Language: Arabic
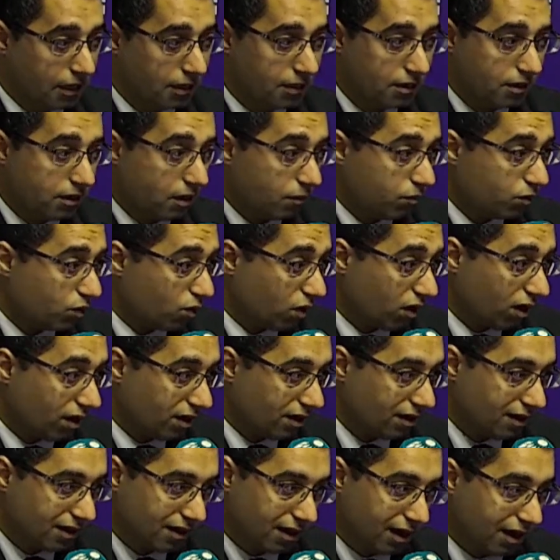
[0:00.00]
الذي لم
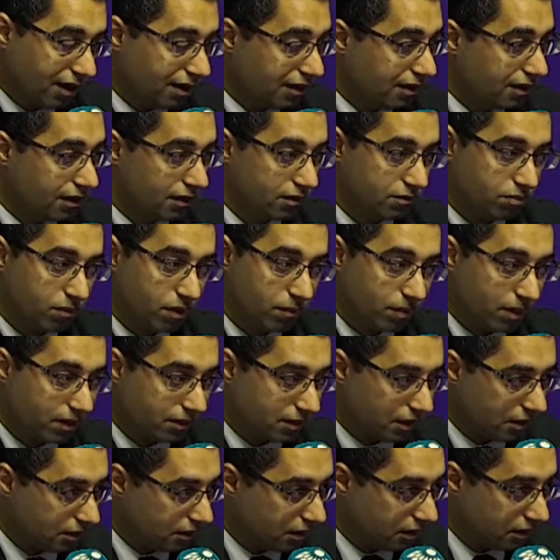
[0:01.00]
يراعي أي
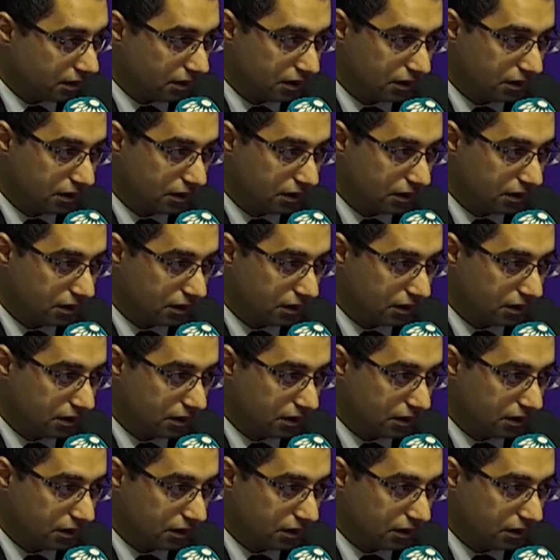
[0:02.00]
مبادئ